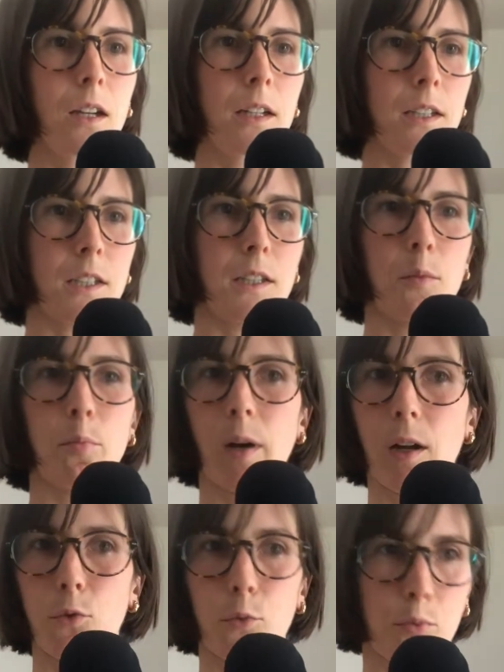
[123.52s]
qui n'est
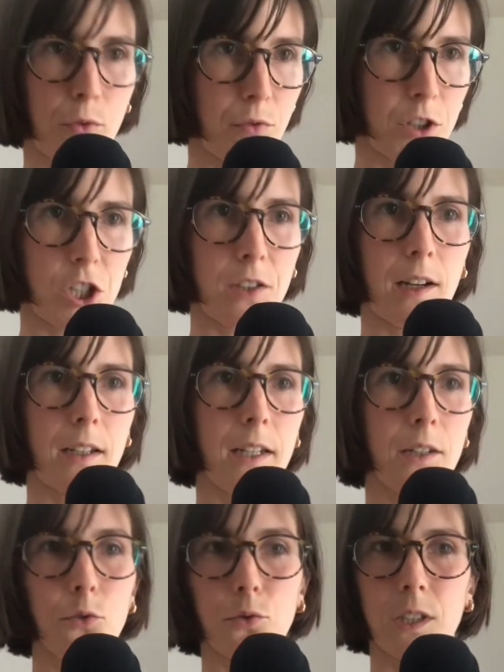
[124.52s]
pas non plus
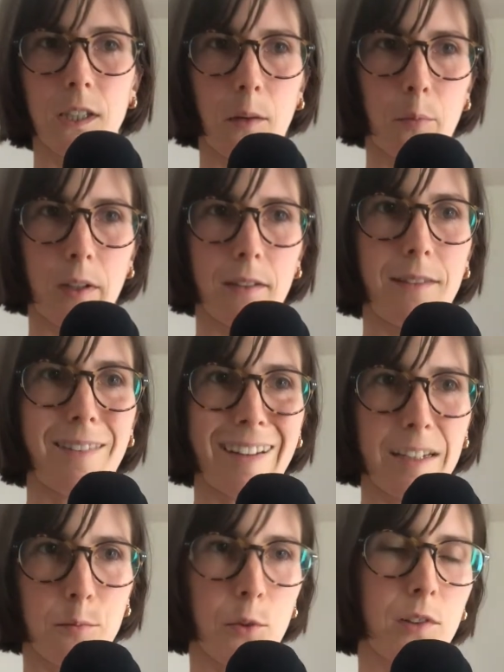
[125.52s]
végétalienne, donc qui n'a pas
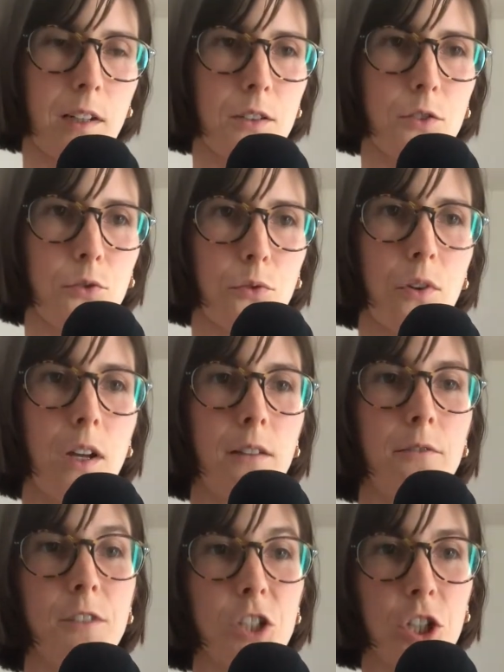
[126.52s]
d'alimentation
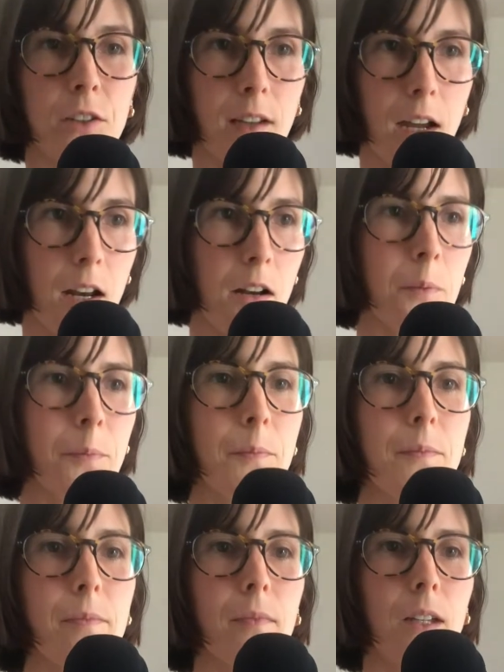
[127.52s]
végétale,
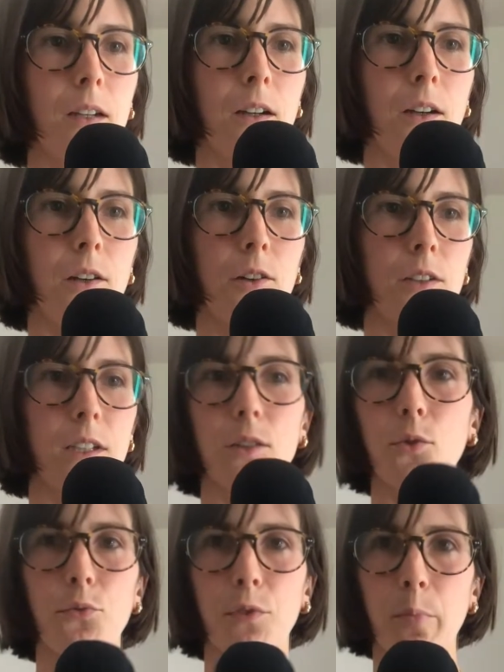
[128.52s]
euh, qui
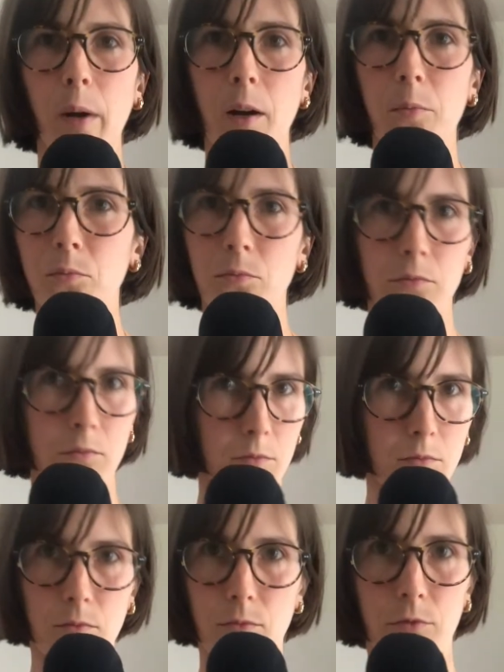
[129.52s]
ne vit pas
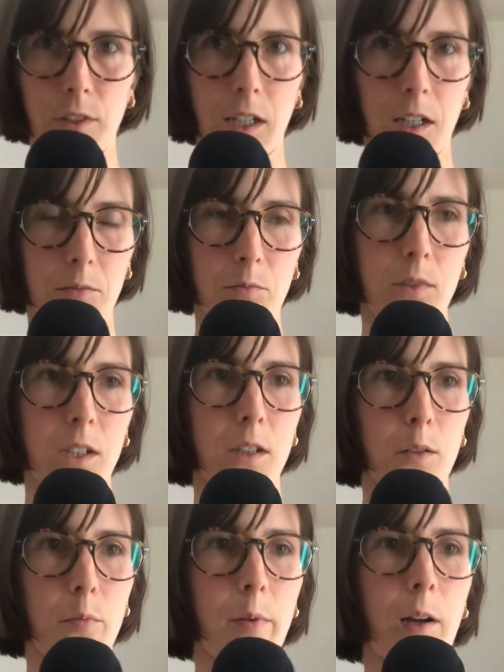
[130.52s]
vegan, qui
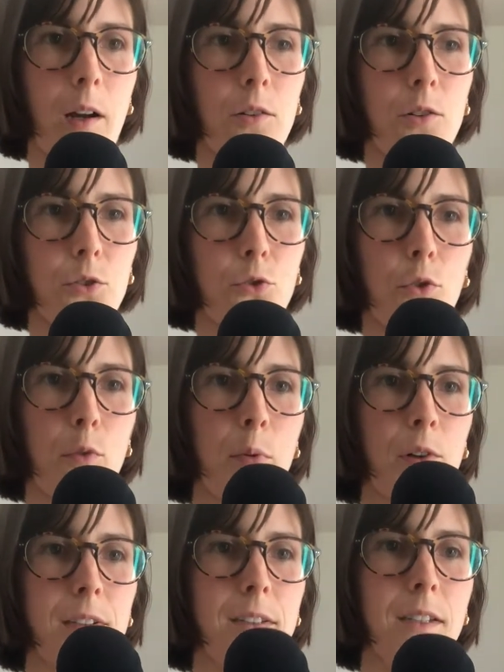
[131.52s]
n'est pas, euh, sur le
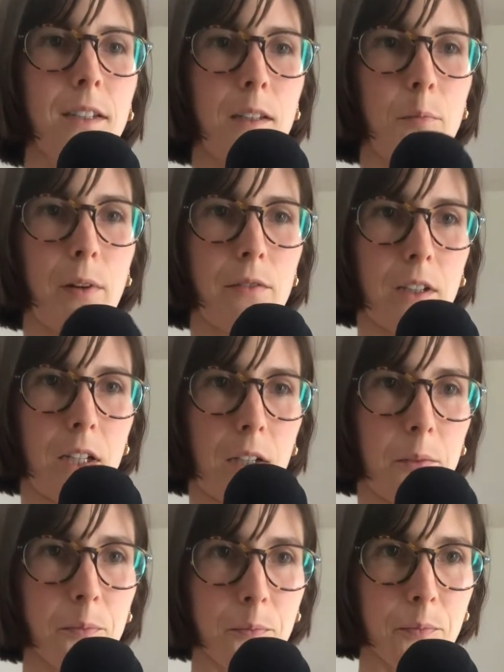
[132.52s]
plan éthique, n'est pas vegan.